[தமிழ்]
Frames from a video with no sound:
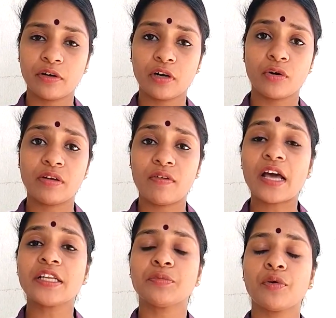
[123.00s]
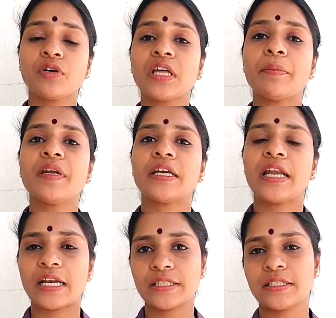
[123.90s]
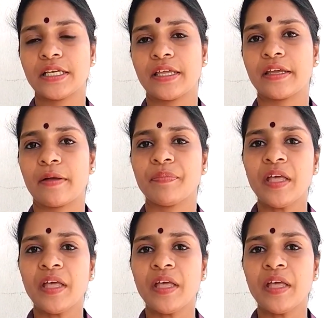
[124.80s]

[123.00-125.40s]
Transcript: இவர்களுடைய வாரிசு போன்று தமிழ்நாட்டில் அரசியல் செய்கிறீங்க